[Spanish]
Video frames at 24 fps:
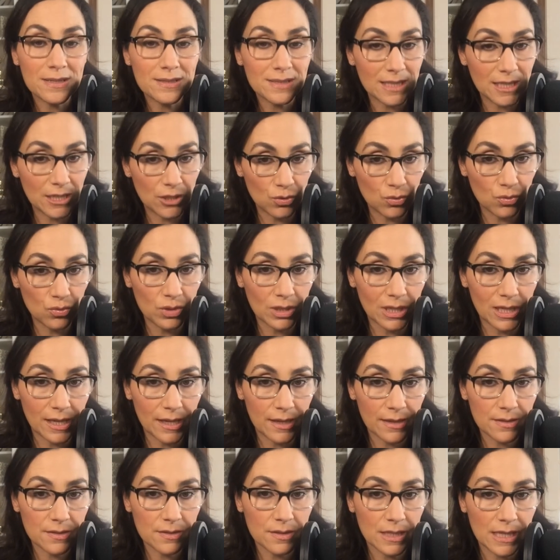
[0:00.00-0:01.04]

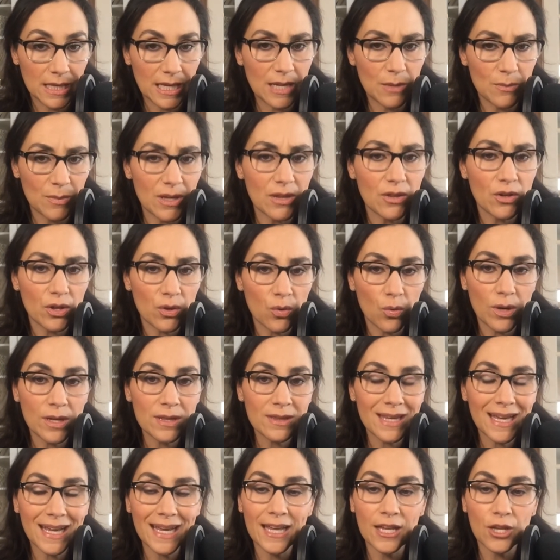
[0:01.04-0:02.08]
inútiles y me doy cuenta
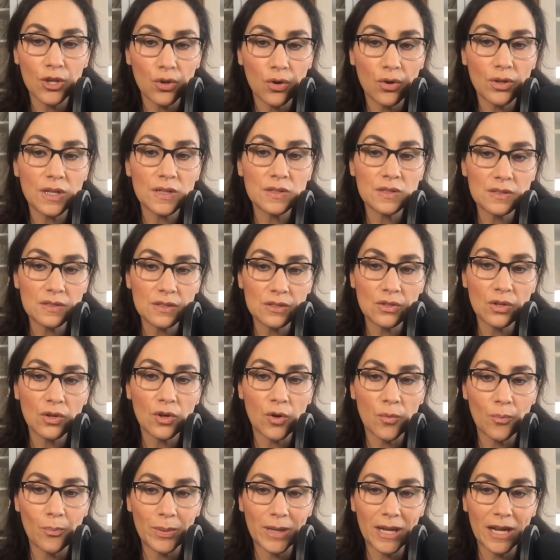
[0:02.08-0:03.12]
que no necesito
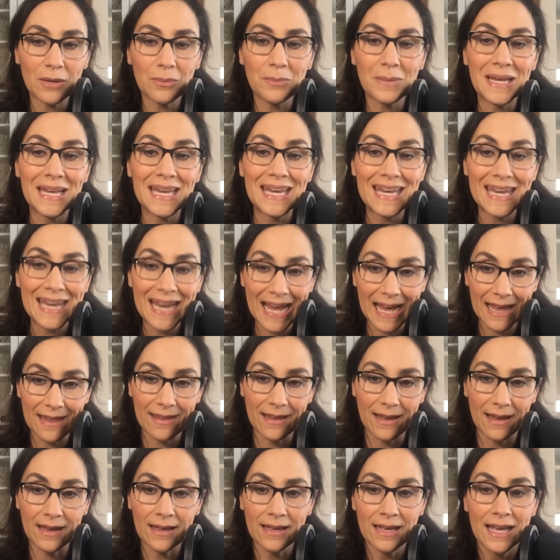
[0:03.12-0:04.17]
comprarme
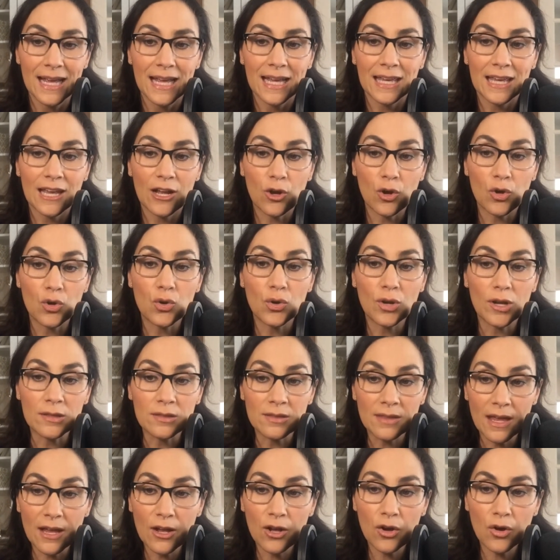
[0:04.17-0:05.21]
nada, que con lo que
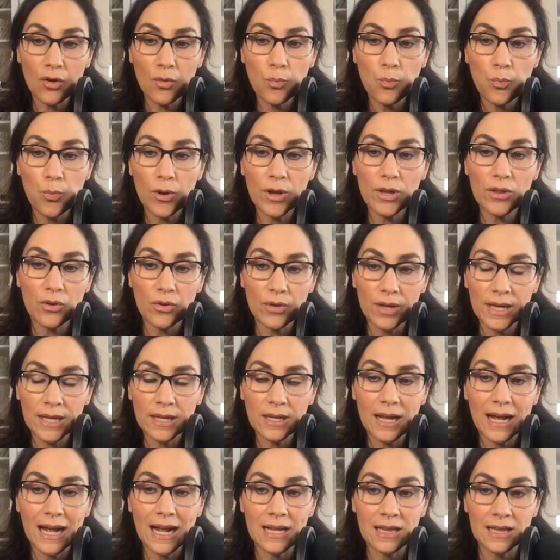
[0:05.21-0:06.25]
tengo puedo ir
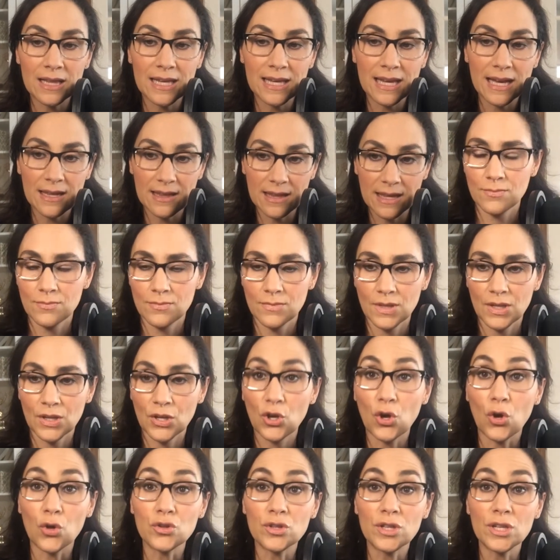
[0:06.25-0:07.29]
al día a día.
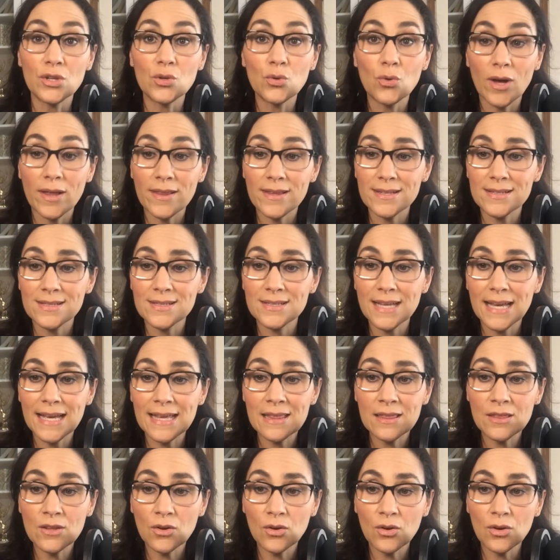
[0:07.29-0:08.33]
Continúa
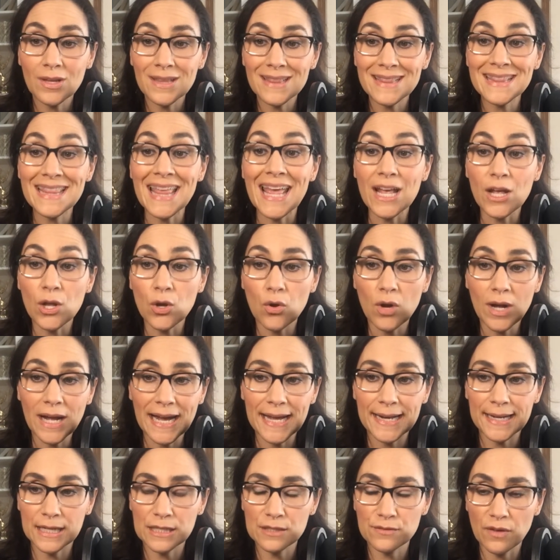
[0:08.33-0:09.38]
diciendo, tengo
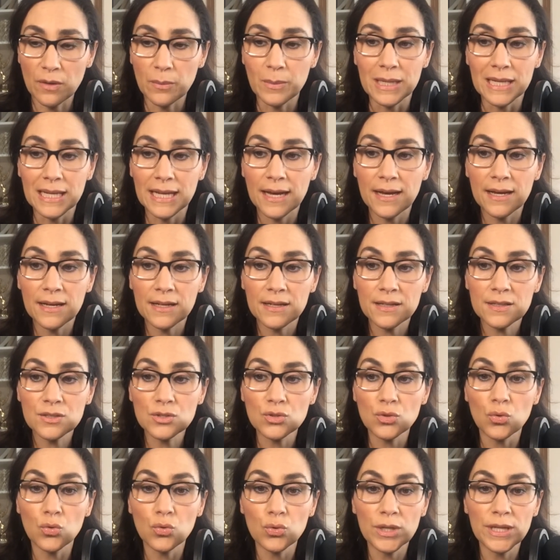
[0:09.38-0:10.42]
cargas
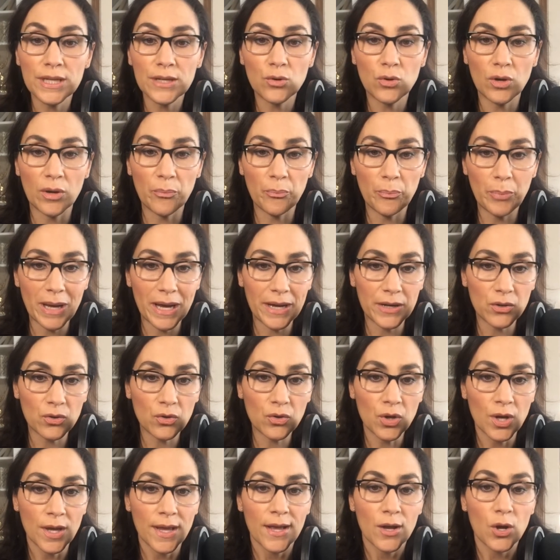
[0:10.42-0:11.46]
familiares, un hijo en paro,